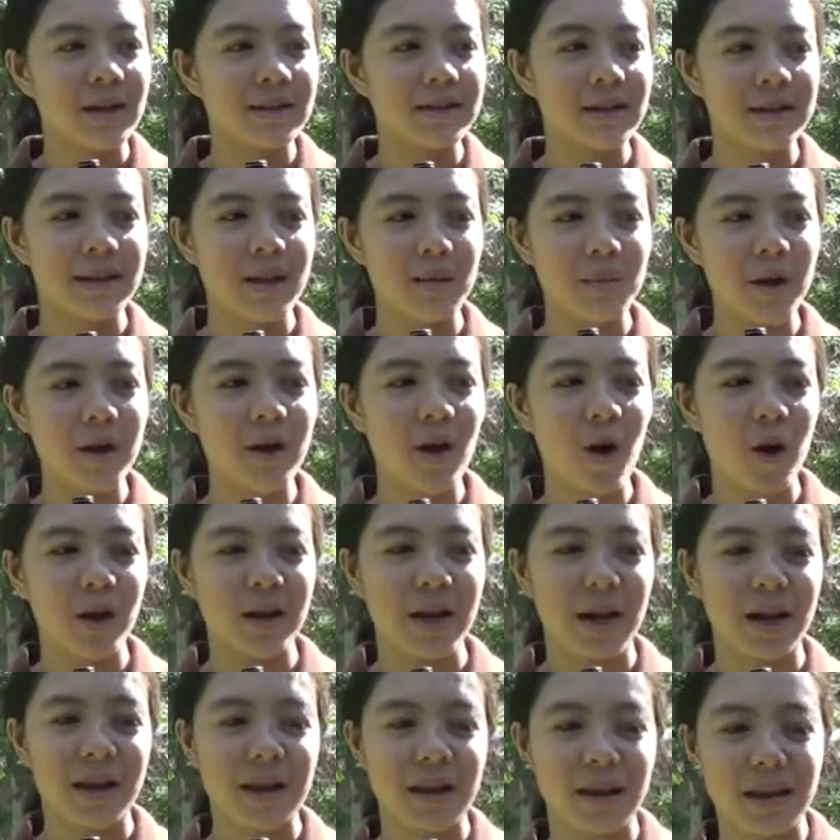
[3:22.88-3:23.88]
จากที่เมื่อก่อน
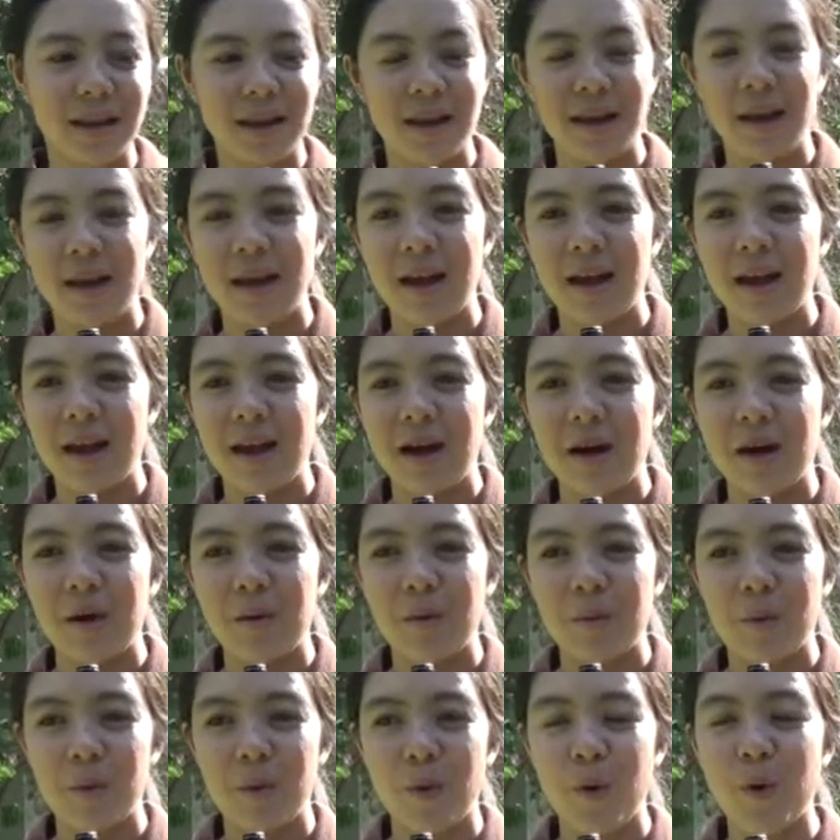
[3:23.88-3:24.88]
เนี่ย
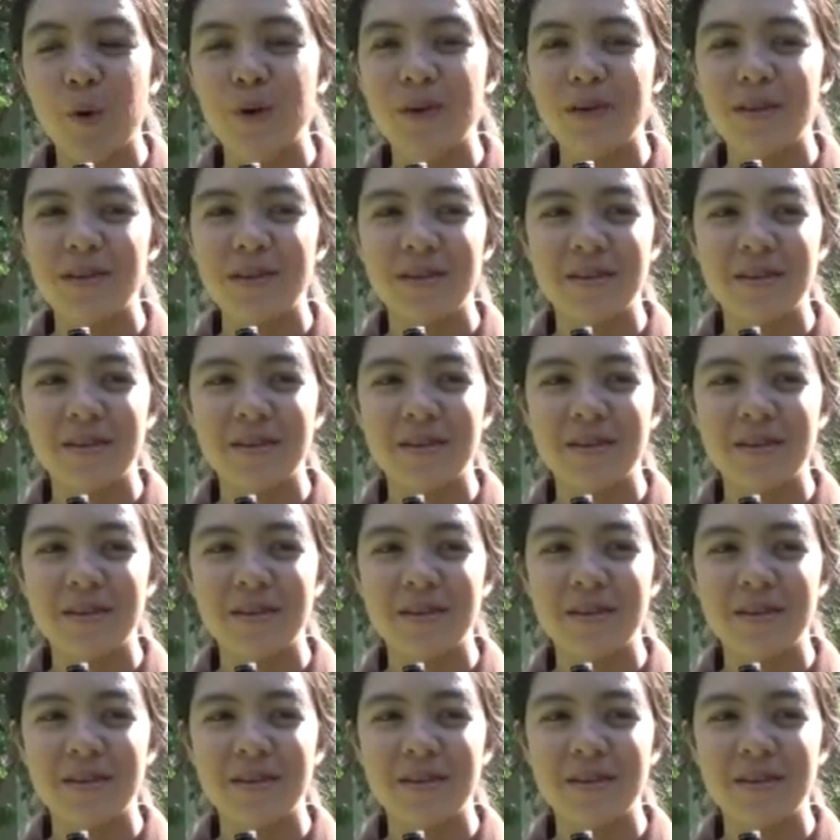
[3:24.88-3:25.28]
คน